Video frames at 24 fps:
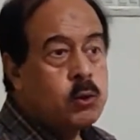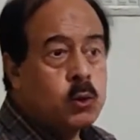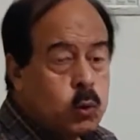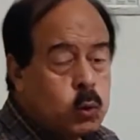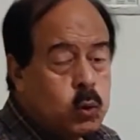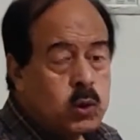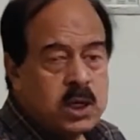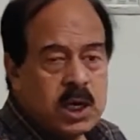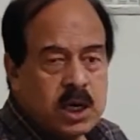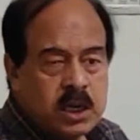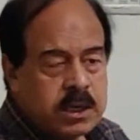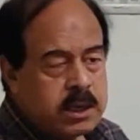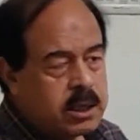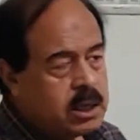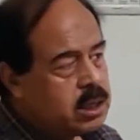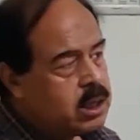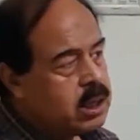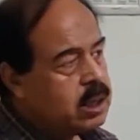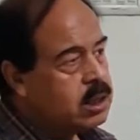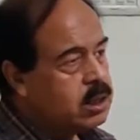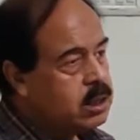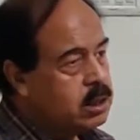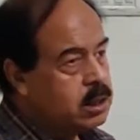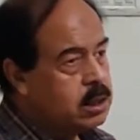दूर करने
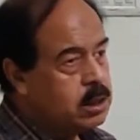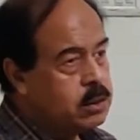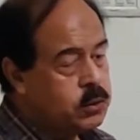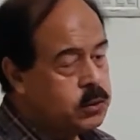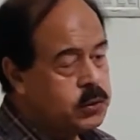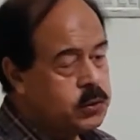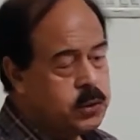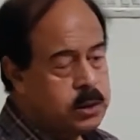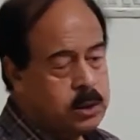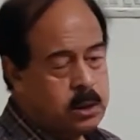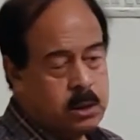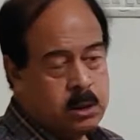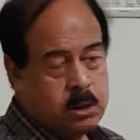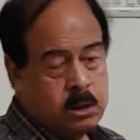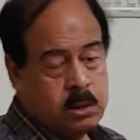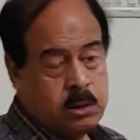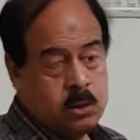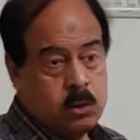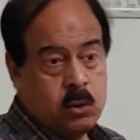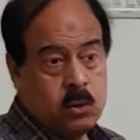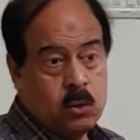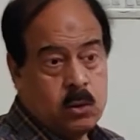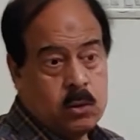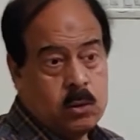के लिए उस
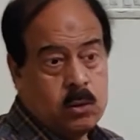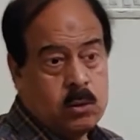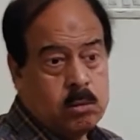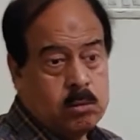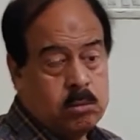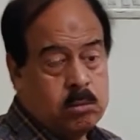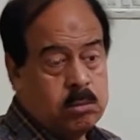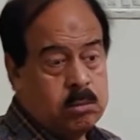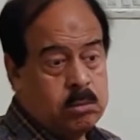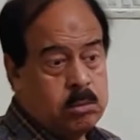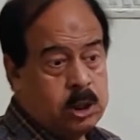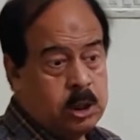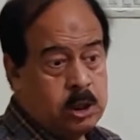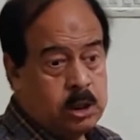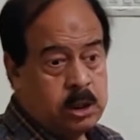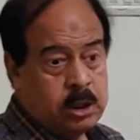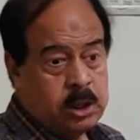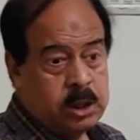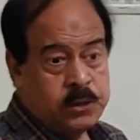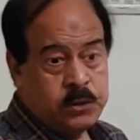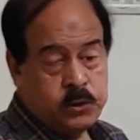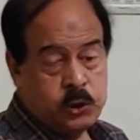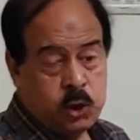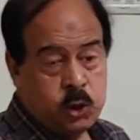जो
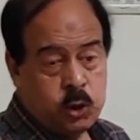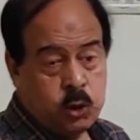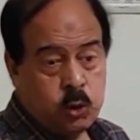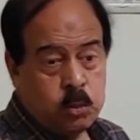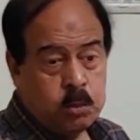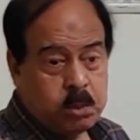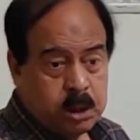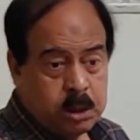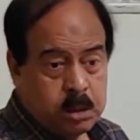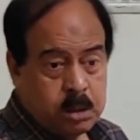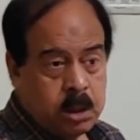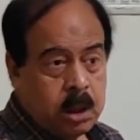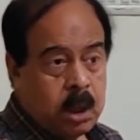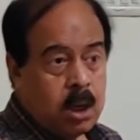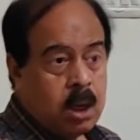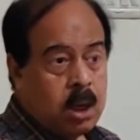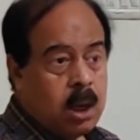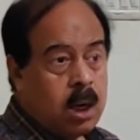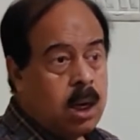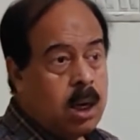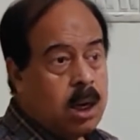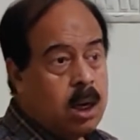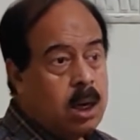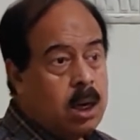इसके ऊपर
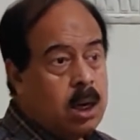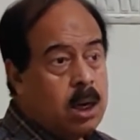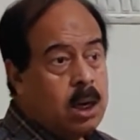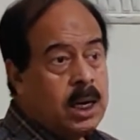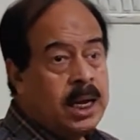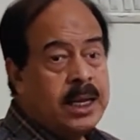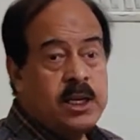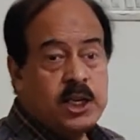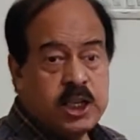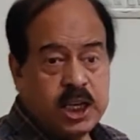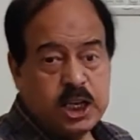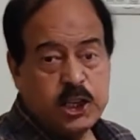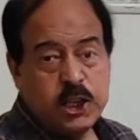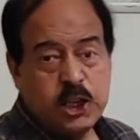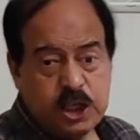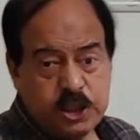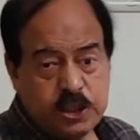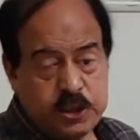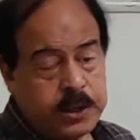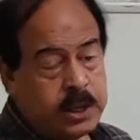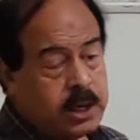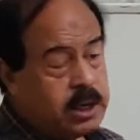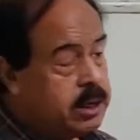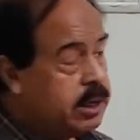
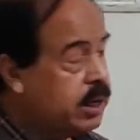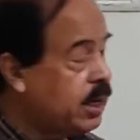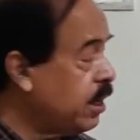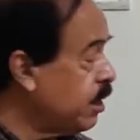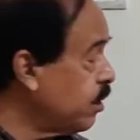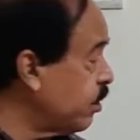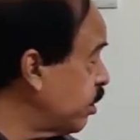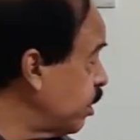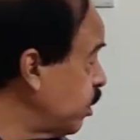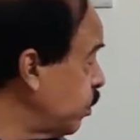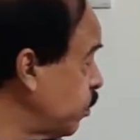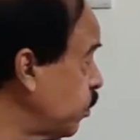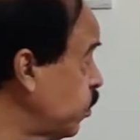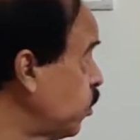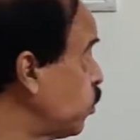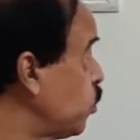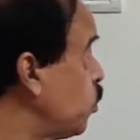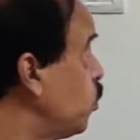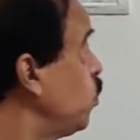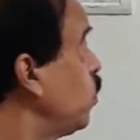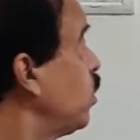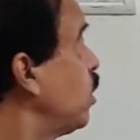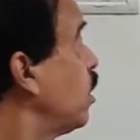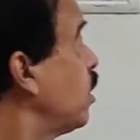एलिगेशंस लग रहे थे उसको
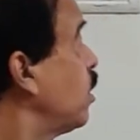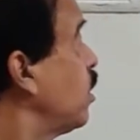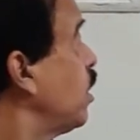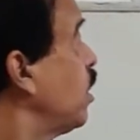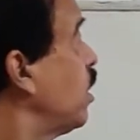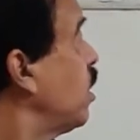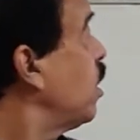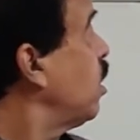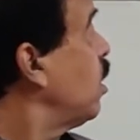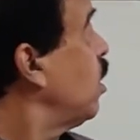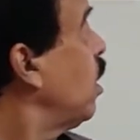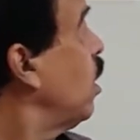दूर करने के